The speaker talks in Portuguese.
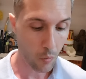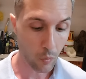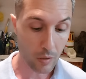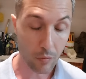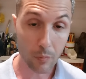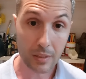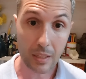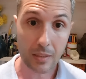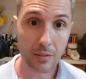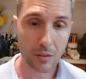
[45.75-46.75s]
um livro
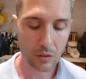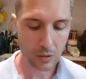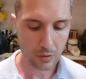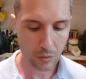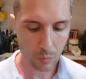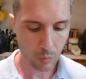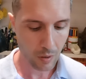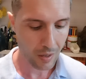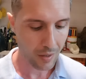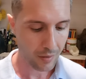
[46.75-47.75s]
interessantíssimo
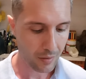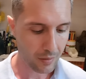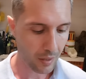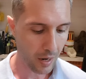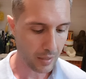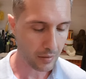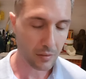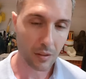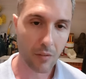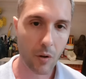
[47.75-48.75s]
que traz
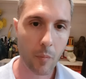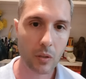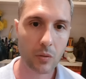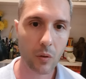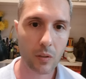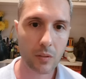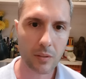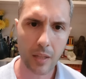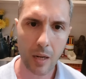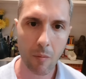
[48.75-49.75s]
assim informações
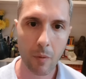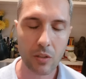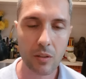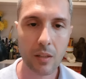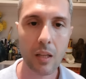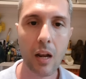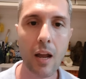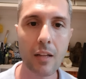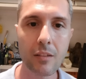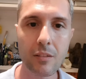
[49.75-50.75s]
extremamente
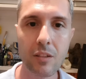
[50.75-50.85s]
detalhadas.